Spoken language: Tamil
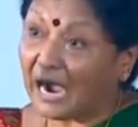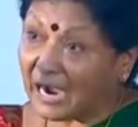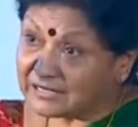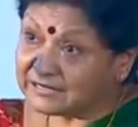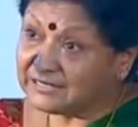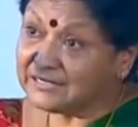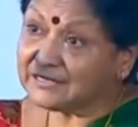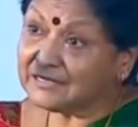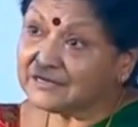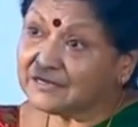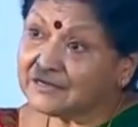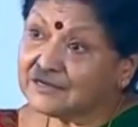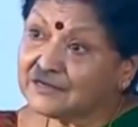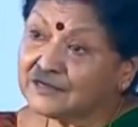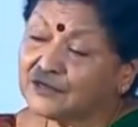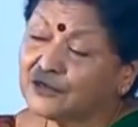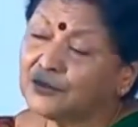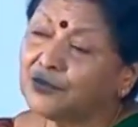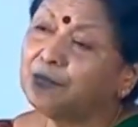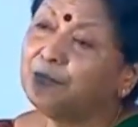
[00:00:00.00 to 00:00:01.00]
அது
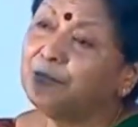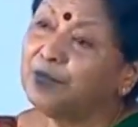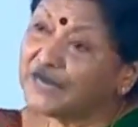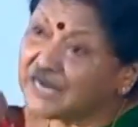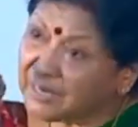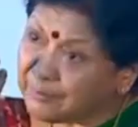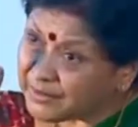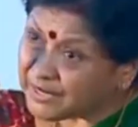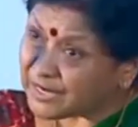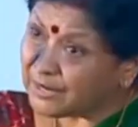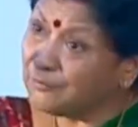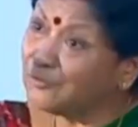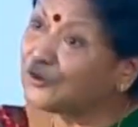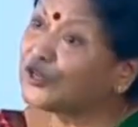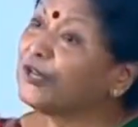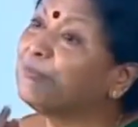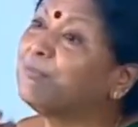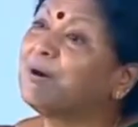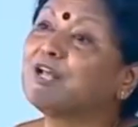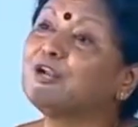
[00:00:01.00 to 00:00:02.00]
மிக மிக
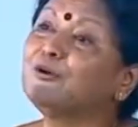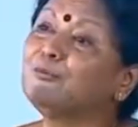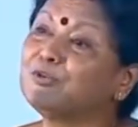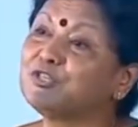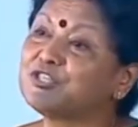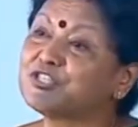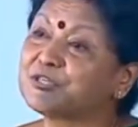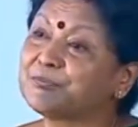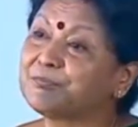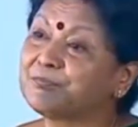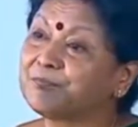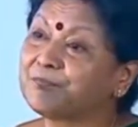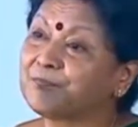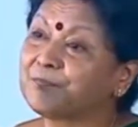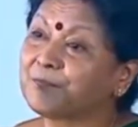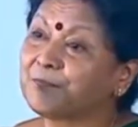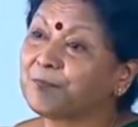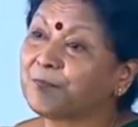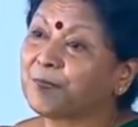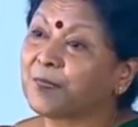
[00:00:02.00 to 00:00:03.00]
முக்கியமான ஒன்று
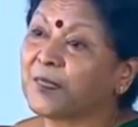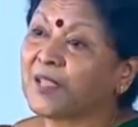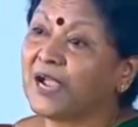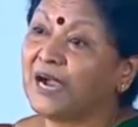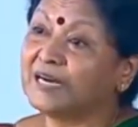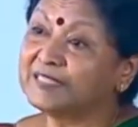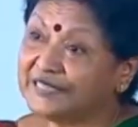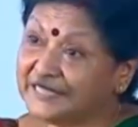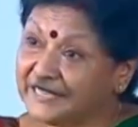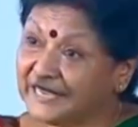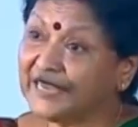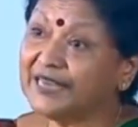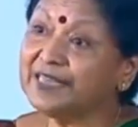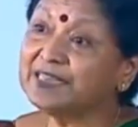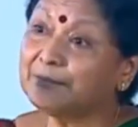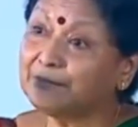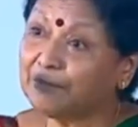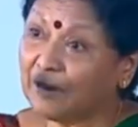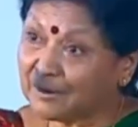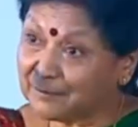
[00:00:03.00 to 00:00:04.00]
அது ஏன்
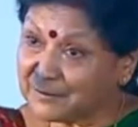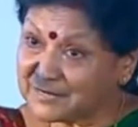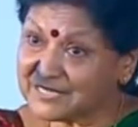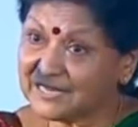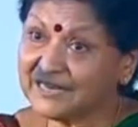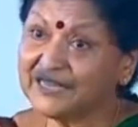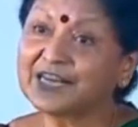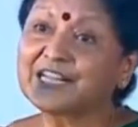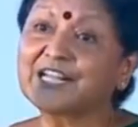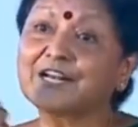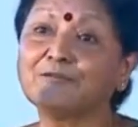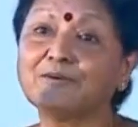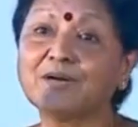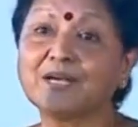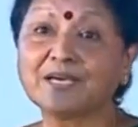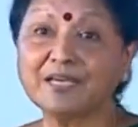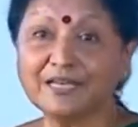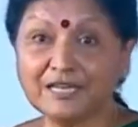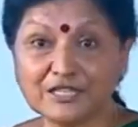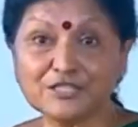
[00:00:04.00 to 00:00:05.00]
இந்த பார்மசியில்
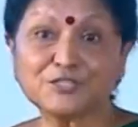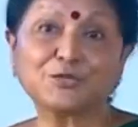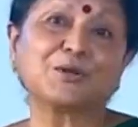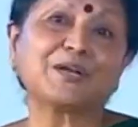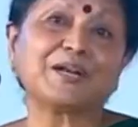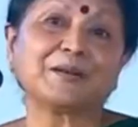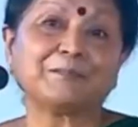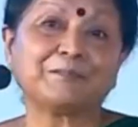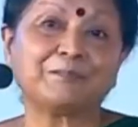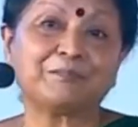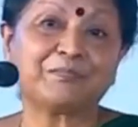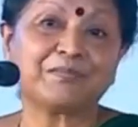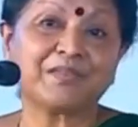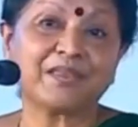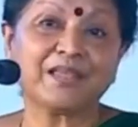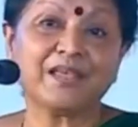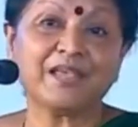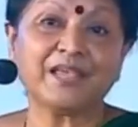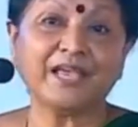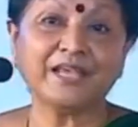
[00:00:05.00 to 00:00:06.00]
இருக்கிறவங்களுக்கு நான் சொல்றேன்
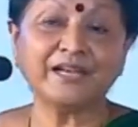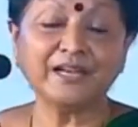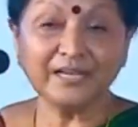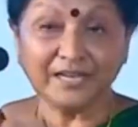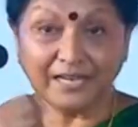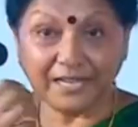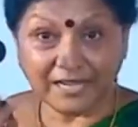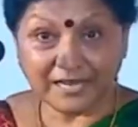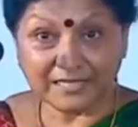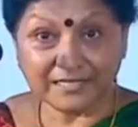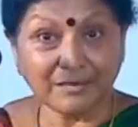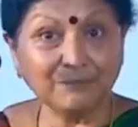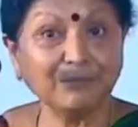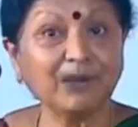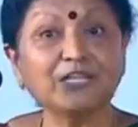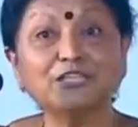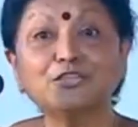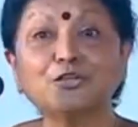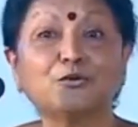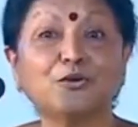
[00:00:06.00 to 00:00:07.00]
ஏன்னா நீங்க தான்
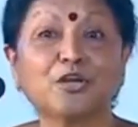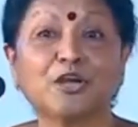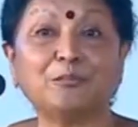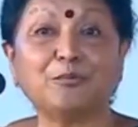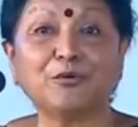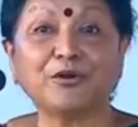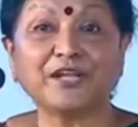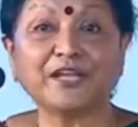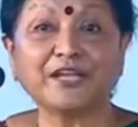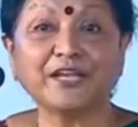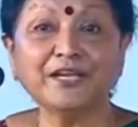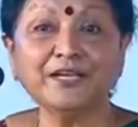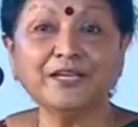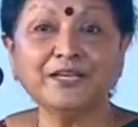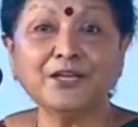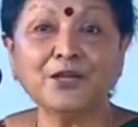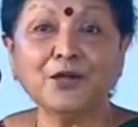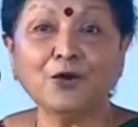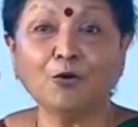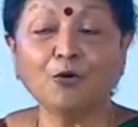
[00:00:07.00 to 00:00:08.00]
மருந்து கொடுக்க போறீங்க
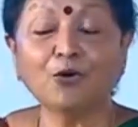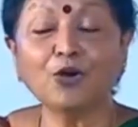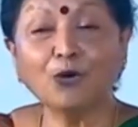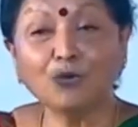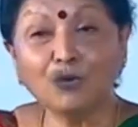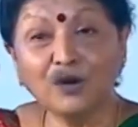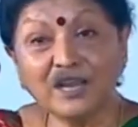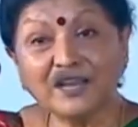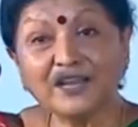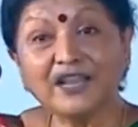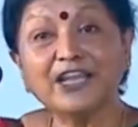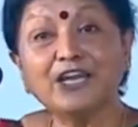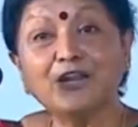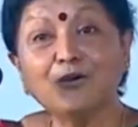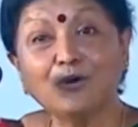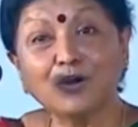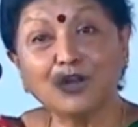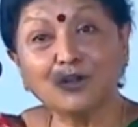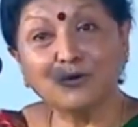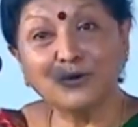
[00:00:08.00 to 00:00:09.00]
உங்க
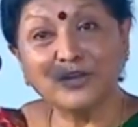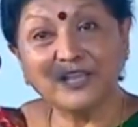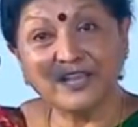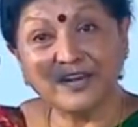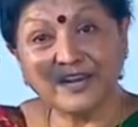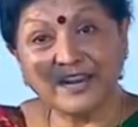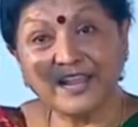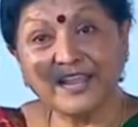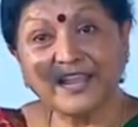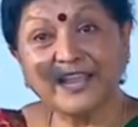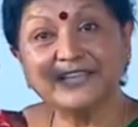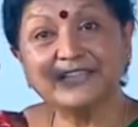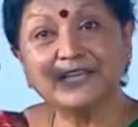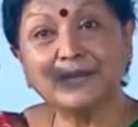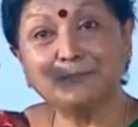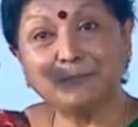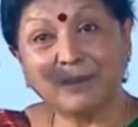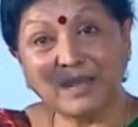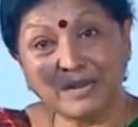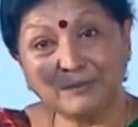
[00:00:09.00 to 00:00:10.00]
உள்ளங்கையில ஓடக்கூடிய ரேகை
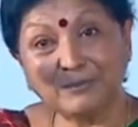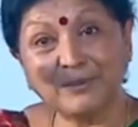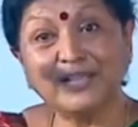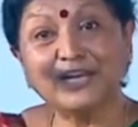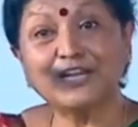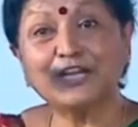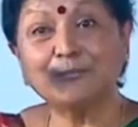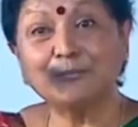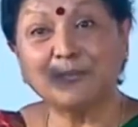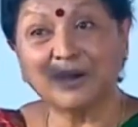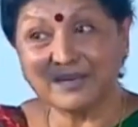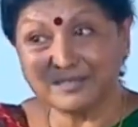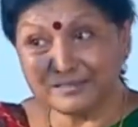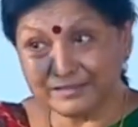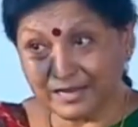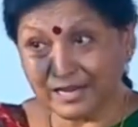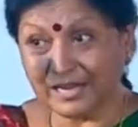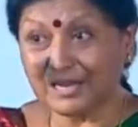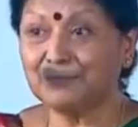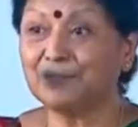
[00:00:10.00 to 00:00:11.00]
தான் பல பேருக்கு
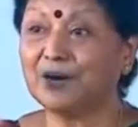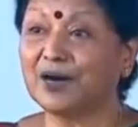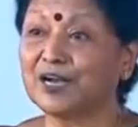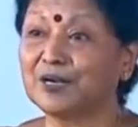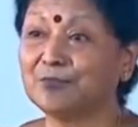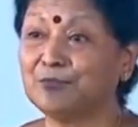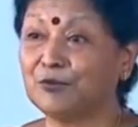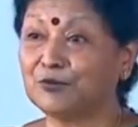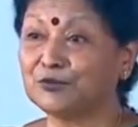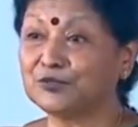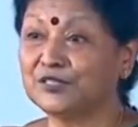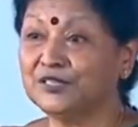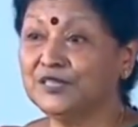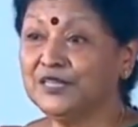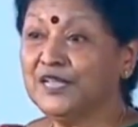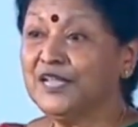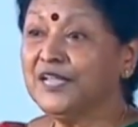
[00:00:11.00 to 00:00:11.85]
மருந்தாக மாறப்போகுது